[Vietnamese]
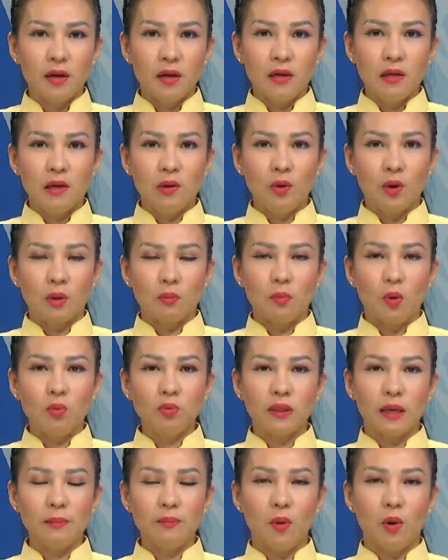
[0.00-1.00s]
Dự luật
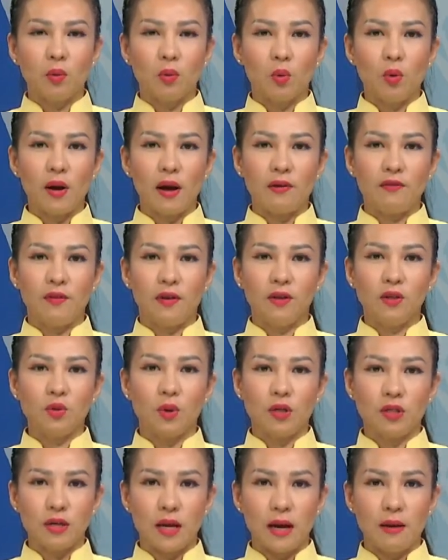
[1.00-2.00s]
481 của Hạ viện
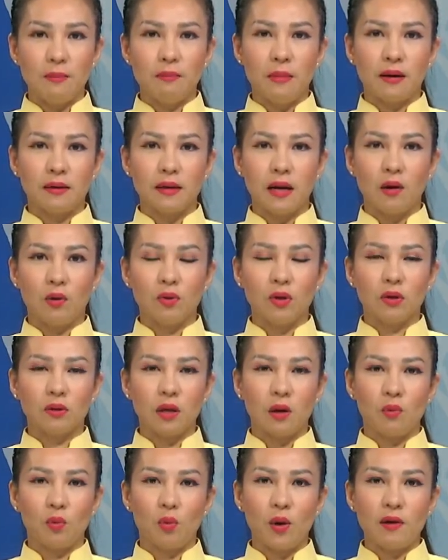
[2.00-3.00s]
Georgia ban đầu được
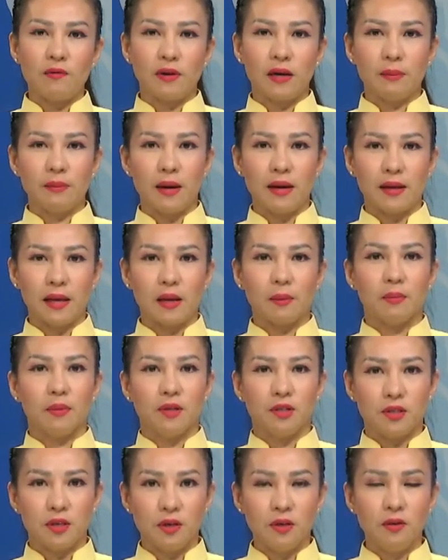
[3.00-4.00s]
thông qua vào năm
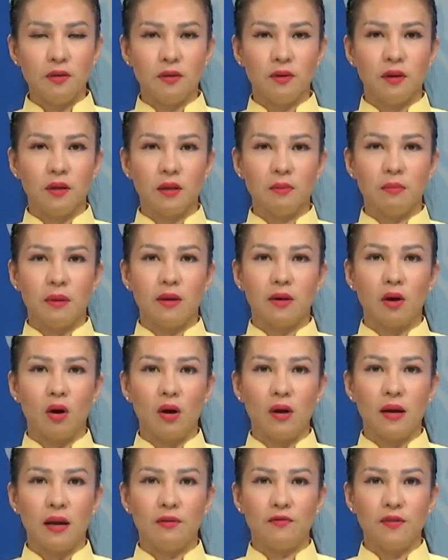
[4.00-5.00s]
2019 nhưng bị
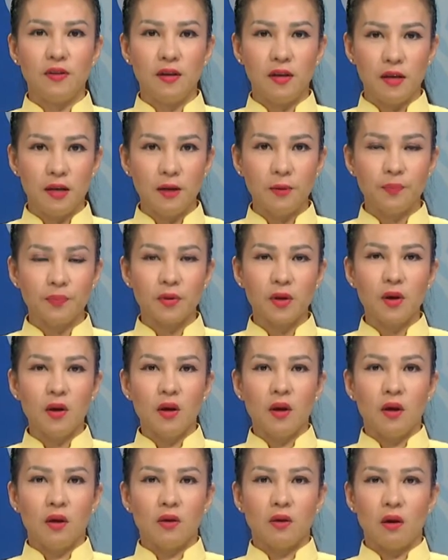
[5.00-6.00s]
coi là vi hiến
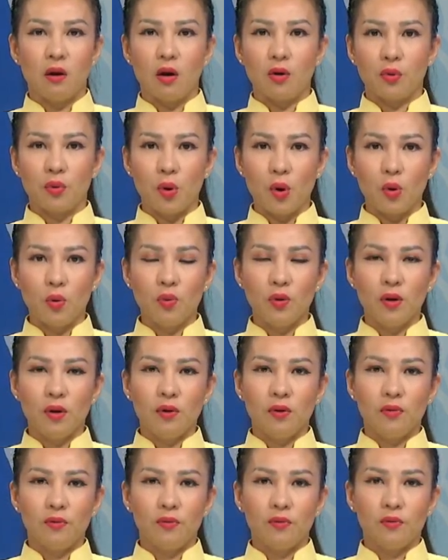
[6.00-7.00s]
do Roe
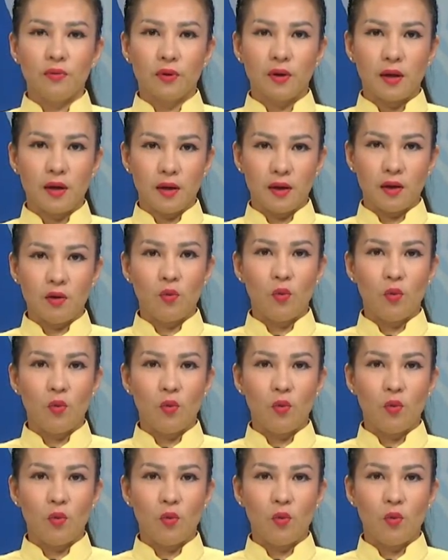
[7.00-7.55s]
kiện